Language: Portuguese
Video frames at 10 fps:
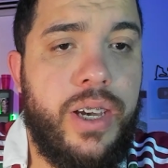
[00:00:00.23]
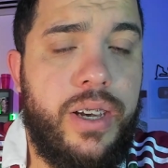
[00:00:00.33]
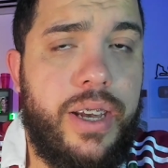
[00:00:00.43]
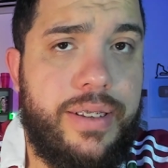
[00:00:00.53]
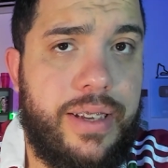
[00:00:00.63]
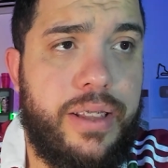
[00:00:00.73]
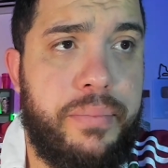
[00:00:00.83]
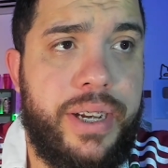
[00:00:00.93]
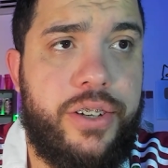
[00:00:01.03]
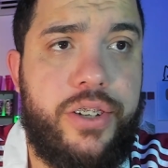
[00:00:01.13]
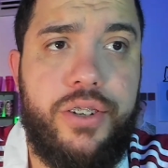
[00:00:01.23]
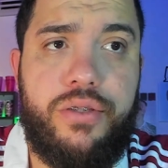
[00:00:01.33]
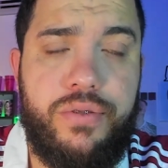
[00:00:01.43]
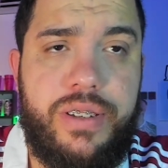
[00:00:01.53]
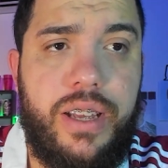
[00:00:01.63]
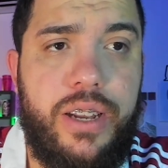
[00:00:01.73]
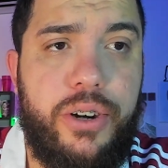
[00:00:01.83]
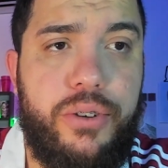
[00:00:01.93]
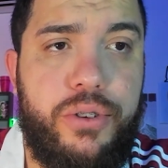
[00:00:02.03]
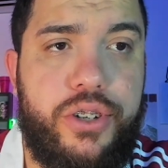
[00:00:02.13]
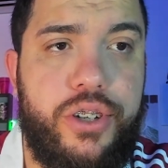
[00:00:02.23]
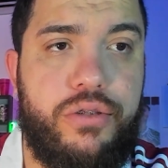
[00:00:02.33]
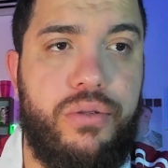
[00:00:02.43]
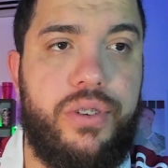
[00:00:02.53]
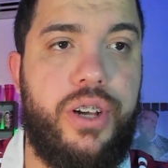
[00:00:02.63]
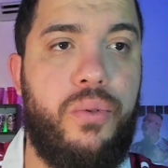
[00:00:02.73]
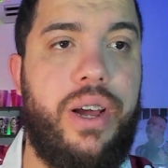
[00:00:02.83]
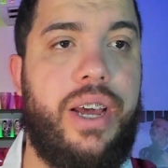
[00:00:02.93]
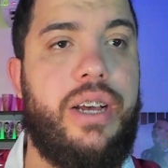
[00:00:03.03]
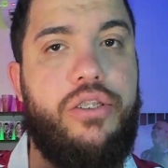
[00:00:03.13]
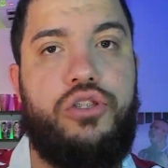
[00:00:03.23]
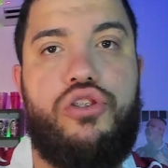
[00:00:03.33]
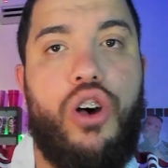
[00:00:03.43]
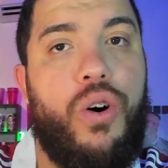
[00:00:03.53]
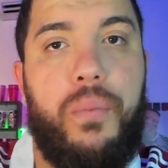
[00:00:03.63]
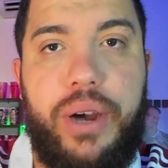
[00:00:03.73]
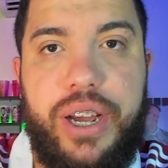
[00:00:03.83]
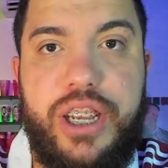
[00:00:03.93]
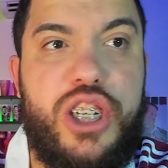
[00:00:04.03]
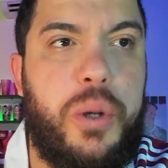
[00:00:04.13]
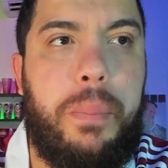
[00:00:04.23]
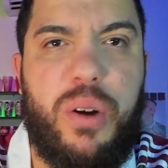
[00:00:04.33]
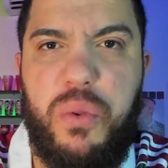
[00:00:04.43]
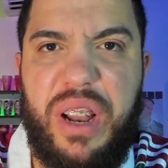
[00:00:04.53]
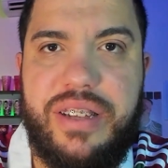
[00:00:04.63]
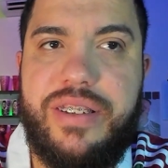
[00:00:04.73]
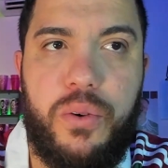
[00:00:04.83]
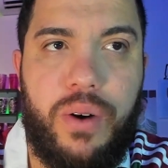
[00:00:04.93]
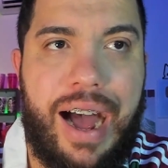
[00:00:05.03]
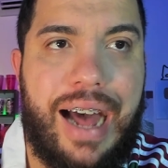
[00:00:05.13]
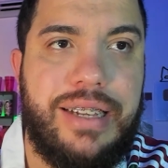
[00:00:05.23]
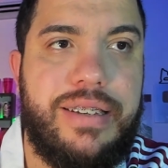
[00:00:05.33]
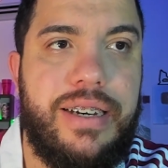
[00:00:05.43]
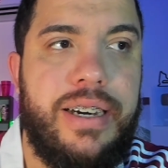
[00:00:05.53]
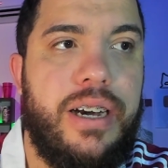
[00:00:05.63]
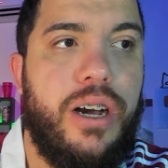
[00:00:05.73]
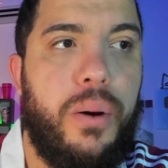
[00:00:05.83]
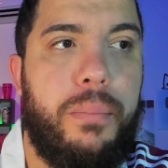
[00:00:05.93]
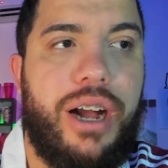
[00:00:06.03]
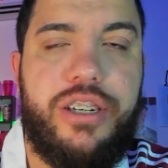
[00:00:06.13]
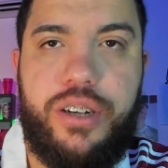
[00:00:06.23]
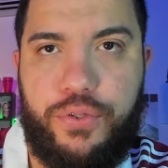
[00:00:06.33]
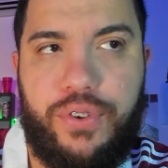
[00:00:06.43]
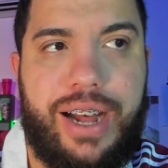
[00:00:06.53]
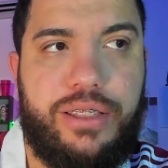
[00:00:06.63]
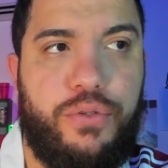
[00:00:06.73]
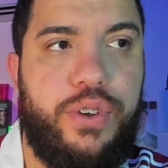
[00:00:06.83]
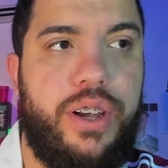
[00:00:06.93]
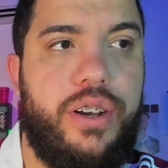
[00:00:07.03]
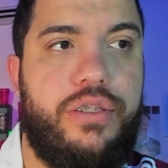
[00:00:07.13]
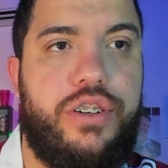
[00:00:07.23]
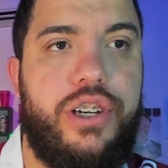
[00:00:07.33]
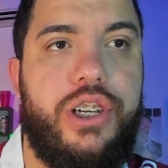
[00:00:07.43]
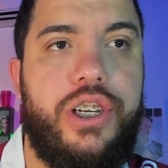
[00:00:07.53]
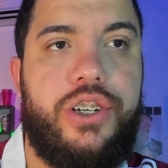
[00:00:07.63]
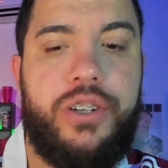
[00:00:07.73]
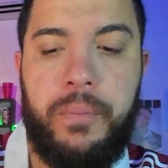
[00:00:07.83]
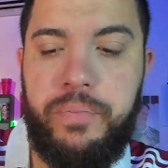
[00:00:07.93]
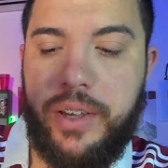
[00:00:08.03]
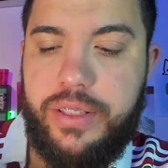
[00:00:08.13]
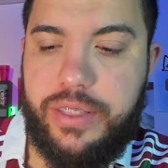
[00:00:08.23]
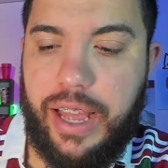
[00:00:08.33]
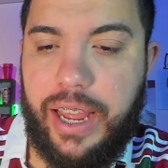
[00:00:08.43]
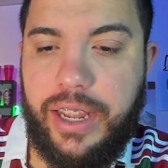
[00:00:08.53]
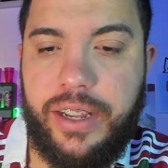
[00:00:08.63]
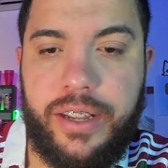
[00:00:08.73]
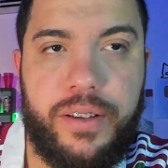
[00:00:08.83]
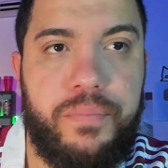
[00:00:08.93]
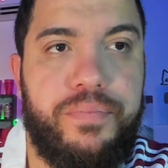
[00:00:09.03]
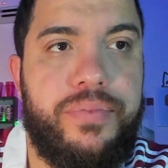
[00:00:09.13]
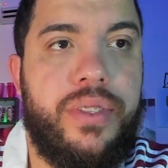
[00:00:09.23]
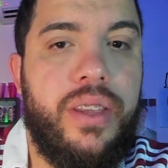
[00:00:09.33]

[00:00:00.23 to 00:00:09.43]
Exatamente, isso que você leu aí no título. Não é só uma especulação rasa, mas de fato o Fernando Diniz tem